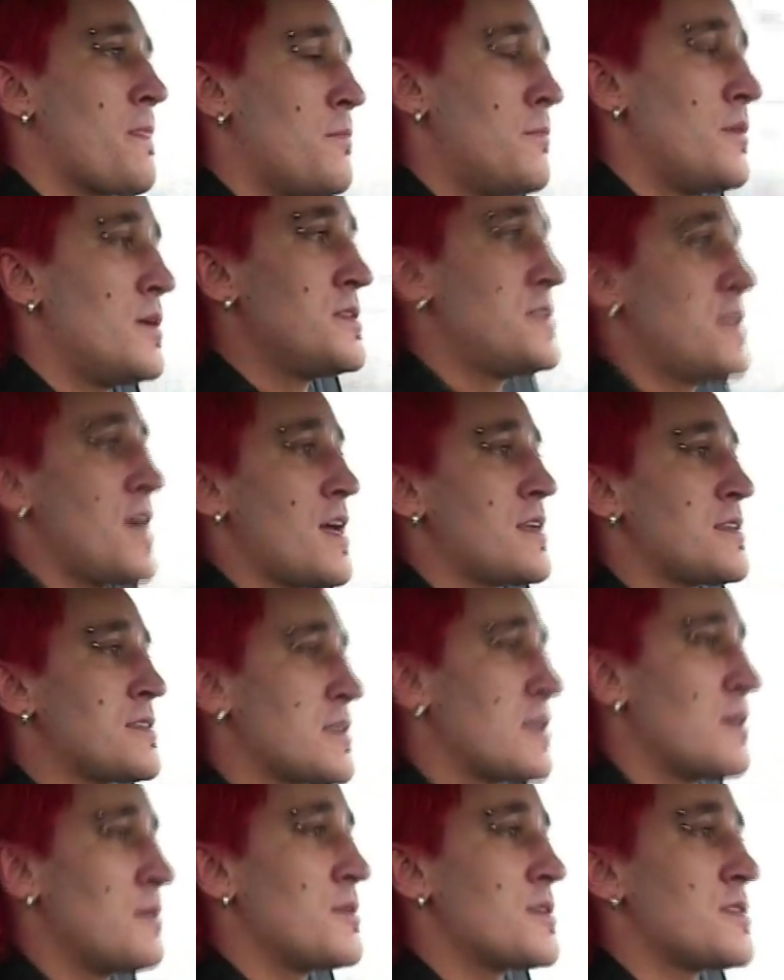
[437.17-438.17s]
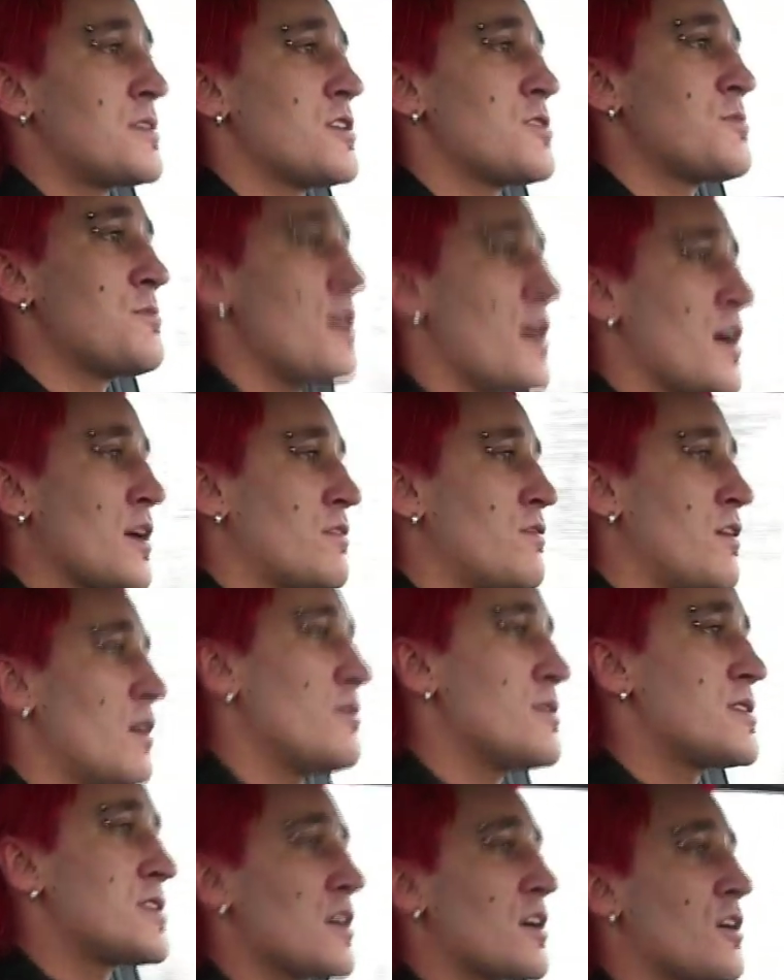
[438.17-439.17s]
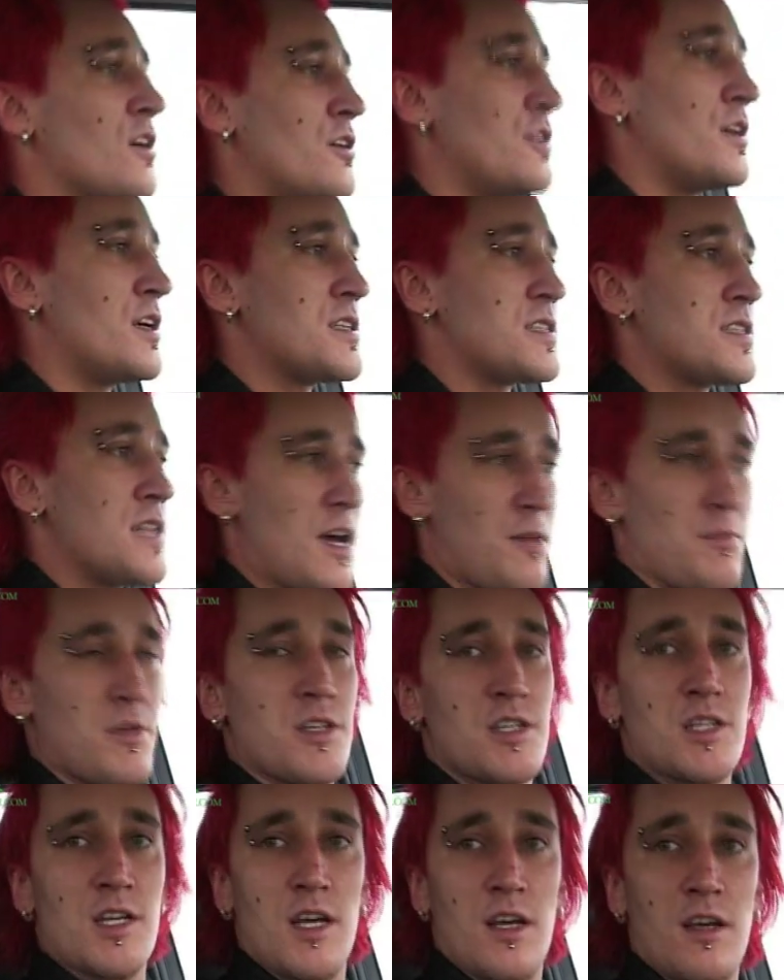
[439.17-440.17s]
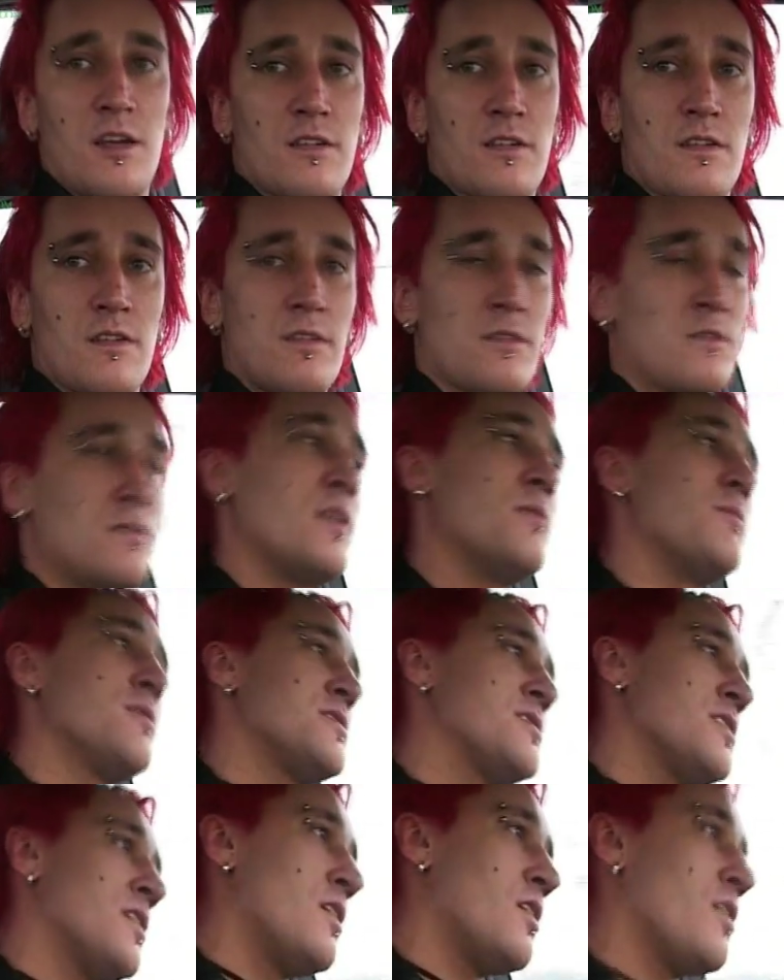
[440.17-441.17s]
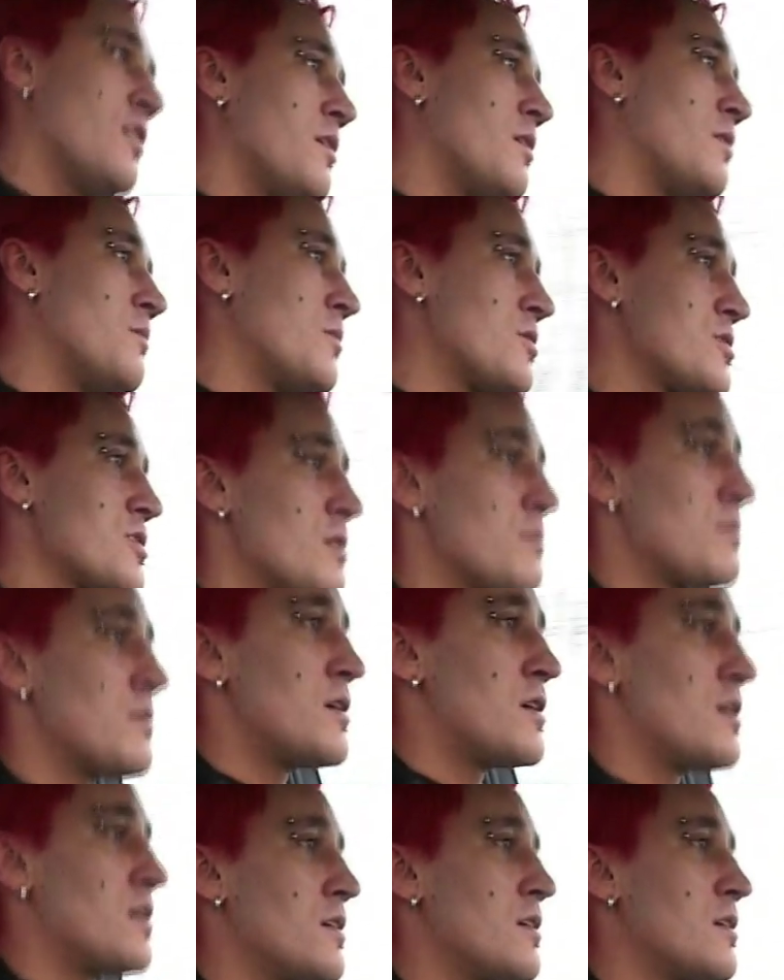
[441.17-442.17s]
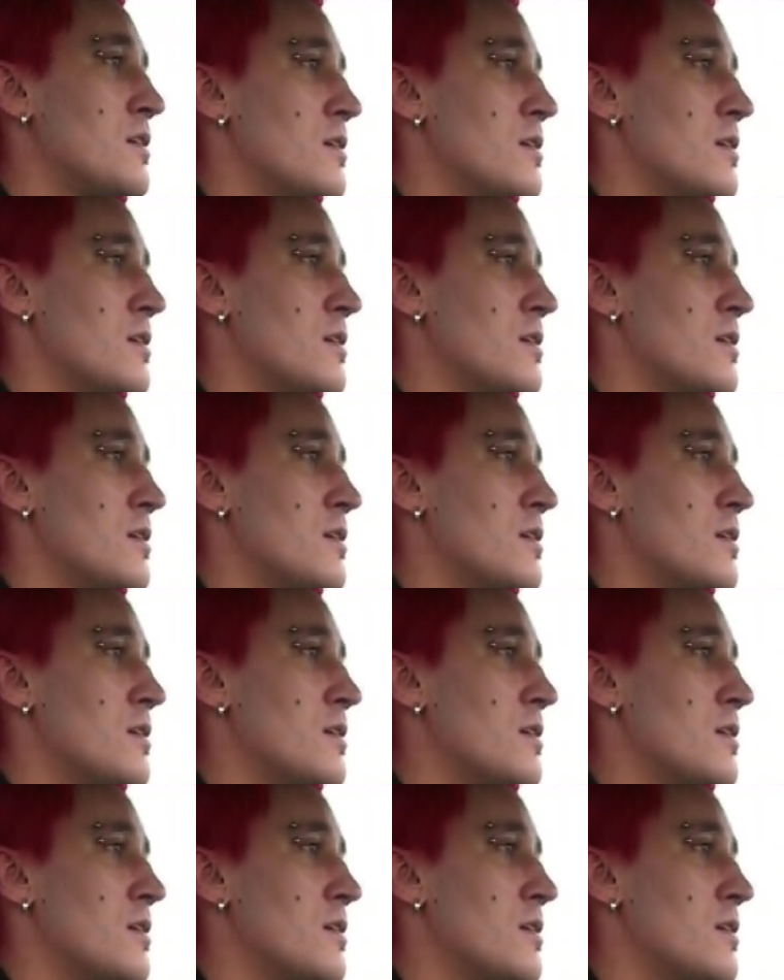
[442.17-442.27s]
my z Jaskiem jesteśmy jak dwa łyse konie. Znamy się, wiemy, co możemy